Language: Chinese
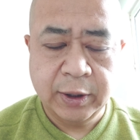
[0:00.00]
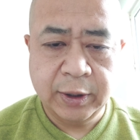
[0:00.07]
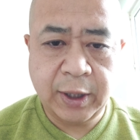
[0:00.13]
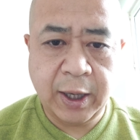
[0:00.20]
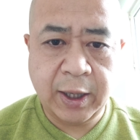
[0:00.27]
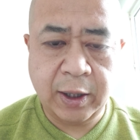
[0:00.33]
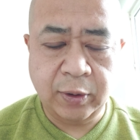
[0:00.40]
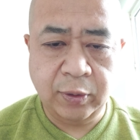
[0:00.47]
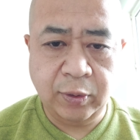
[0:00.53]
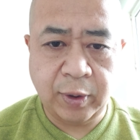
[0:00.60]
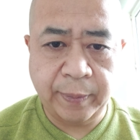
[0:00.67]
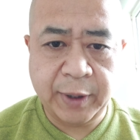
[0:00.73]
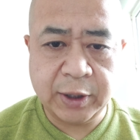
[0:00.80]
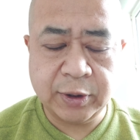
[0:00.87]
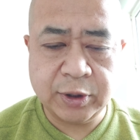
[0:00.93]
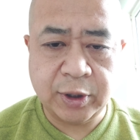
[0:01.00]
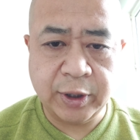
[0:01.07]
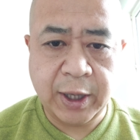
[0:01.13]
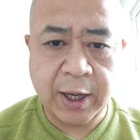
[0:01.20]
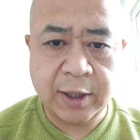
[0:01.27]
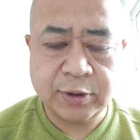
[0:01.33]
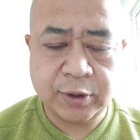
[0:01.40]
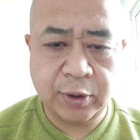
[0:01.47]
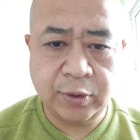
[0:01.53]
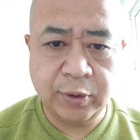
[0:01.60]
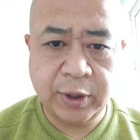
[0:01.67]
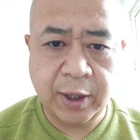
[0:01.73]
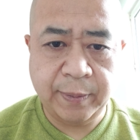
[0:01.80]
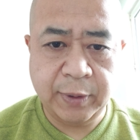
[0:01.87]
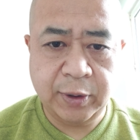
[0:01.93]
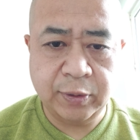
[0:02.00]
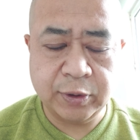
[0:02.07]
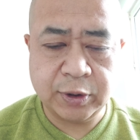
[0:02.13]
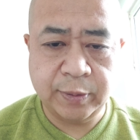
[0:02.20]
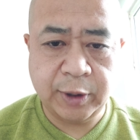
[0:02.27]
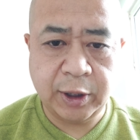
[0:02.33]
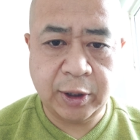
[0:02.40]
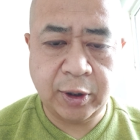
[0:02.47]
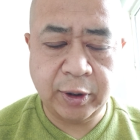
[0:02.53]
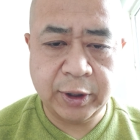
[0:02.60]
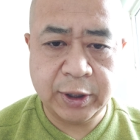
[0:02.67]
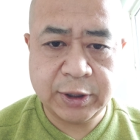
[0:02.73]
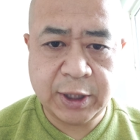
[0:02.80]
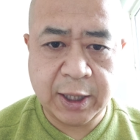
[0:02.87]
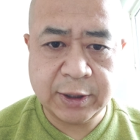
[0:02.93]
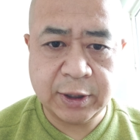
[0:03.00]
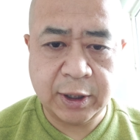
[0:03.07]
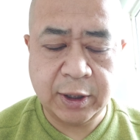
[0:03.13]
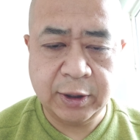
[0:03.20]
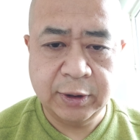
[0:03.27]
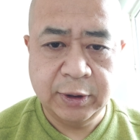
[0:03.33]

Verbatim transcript: 那如果变成爪牙，最后也没有什么好的下场。